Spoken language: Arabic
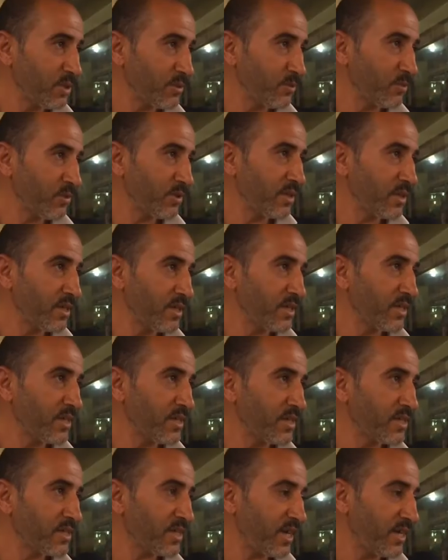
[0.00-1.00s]
لازم
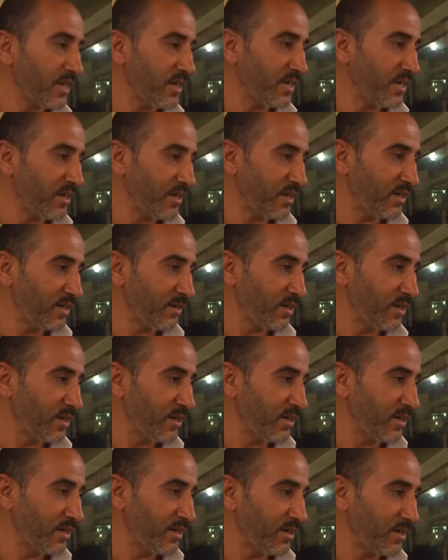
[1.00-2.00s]
يستغل
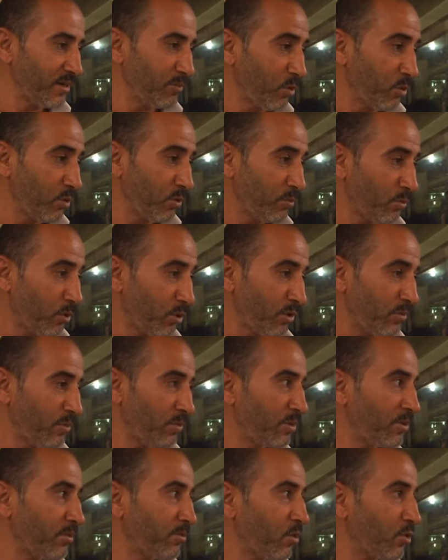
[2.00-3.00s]

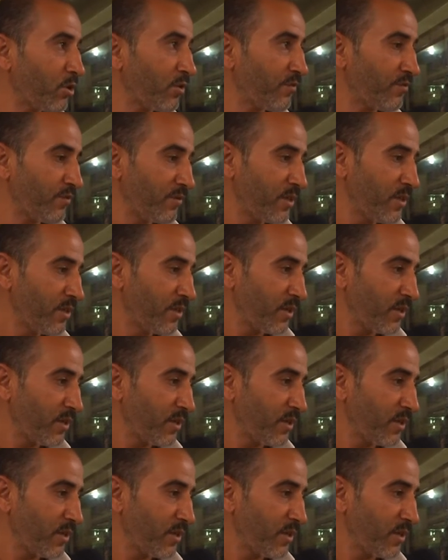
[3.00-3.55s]
الموقف